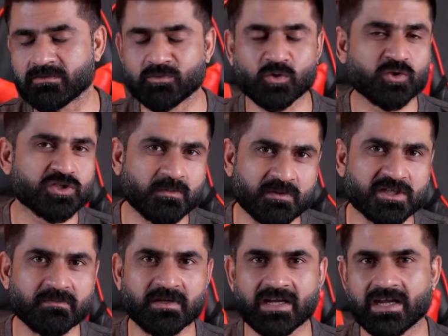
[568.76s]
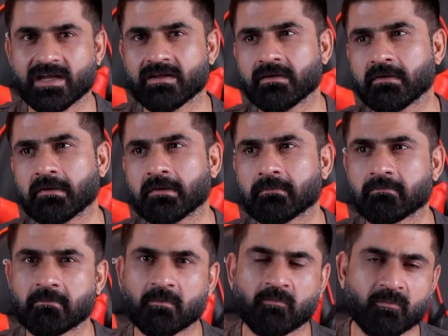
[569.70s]
दो सौ छप्पन जी बी है
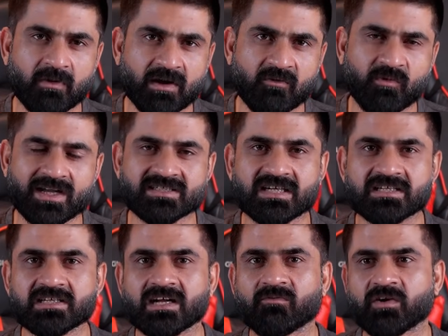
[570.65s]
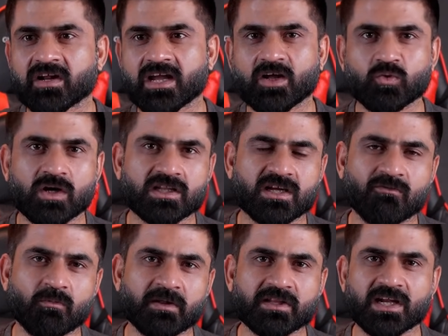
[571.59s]
फास्ट चार्जिंग का फ़र्क है आदवाद का
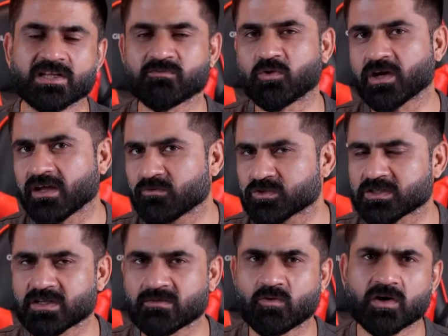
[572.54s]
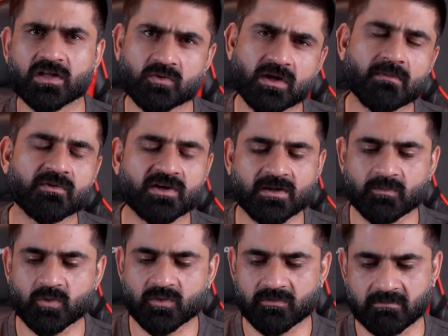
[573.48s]
वो पैंतालीस वॉट है वो सत्तर वॉट है तो कैमरा थर्टी
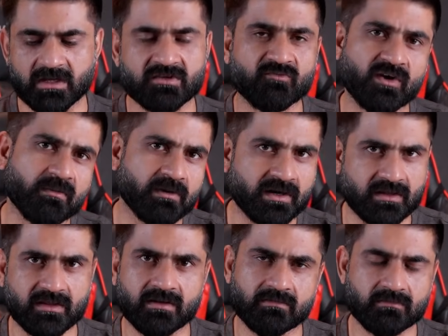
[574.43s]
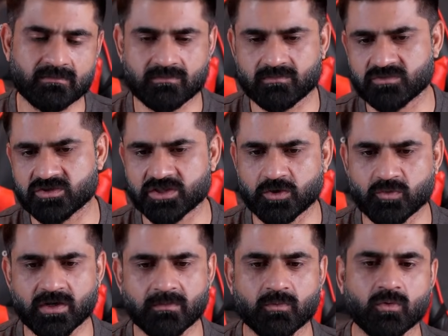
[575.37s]
प्रो इज़ फार बेटर देन जी टी
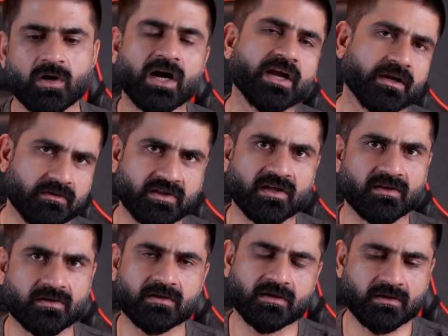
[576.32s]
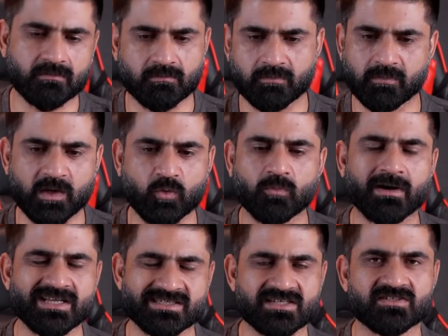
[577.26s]
ट्वेंटी प्रो आई थिंक मेरी कोई
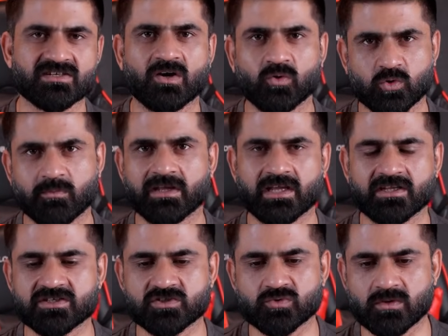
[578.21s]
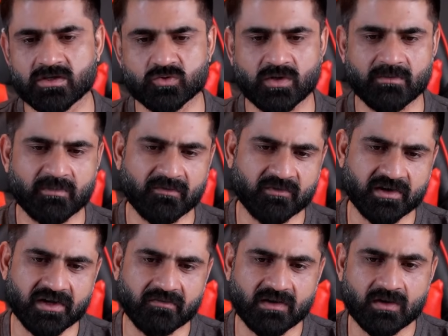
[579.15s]
बायसनेस ना हो तो मैं यही चीज़ जो है प्रेफर
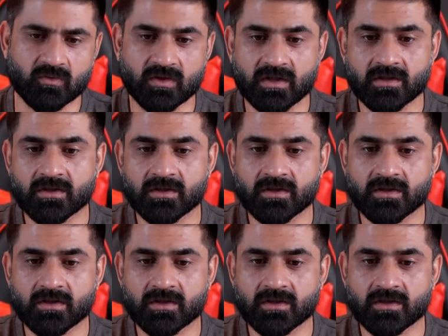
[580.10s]
करने वाला हूँ